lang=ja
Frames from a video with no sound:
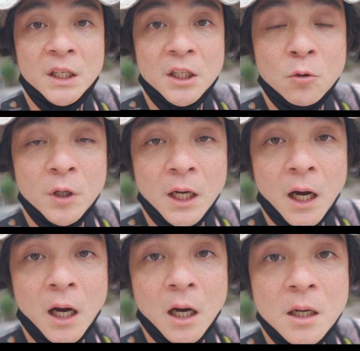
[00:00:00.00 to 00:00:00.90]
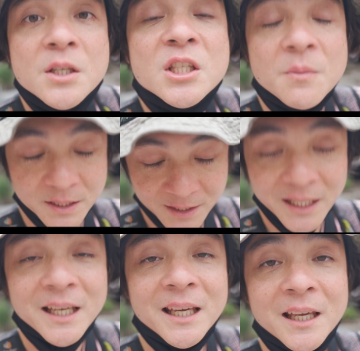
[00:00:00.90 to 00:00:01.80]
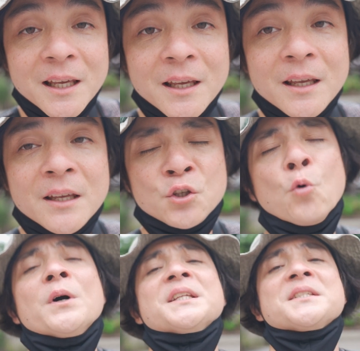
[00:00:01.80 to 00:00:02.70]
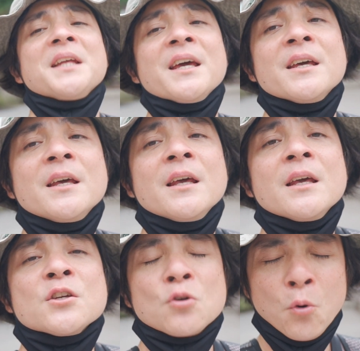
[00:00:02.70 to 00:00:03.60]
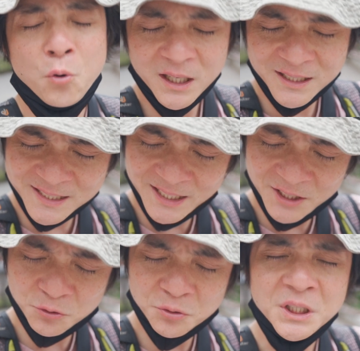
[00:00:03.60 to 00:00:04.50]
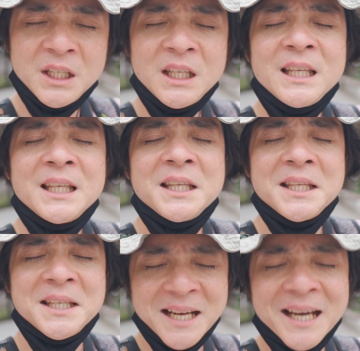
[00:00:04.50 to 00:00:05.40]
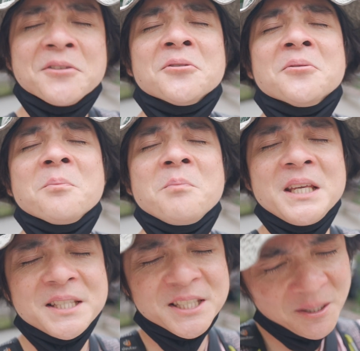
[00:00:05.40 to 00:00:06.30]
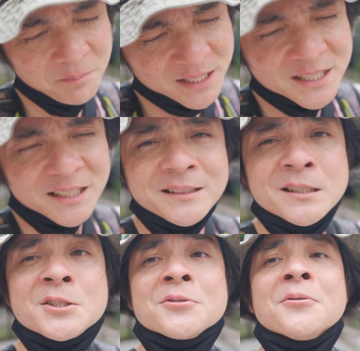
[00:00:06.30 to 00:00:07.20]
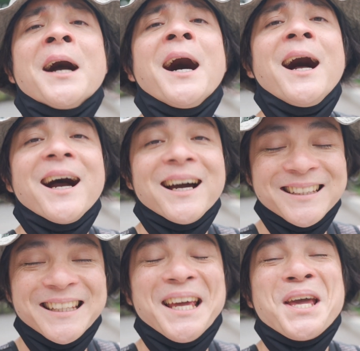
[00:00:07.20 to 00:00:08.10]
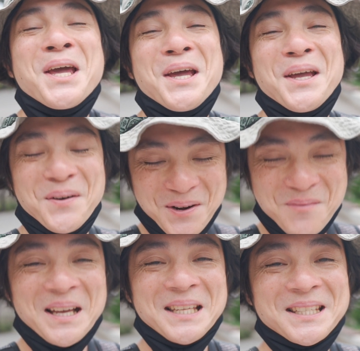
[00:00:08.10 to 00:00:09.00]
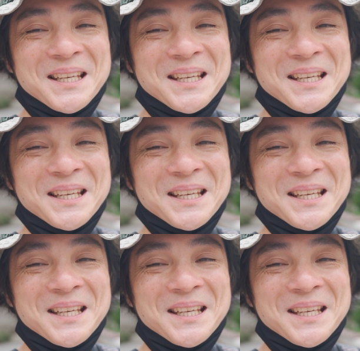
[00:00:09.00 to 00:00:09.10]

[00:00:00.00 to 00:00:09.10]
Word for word: き声がしますね今日はですね小学生の時以来のめちゃめちゃテンションが上がっております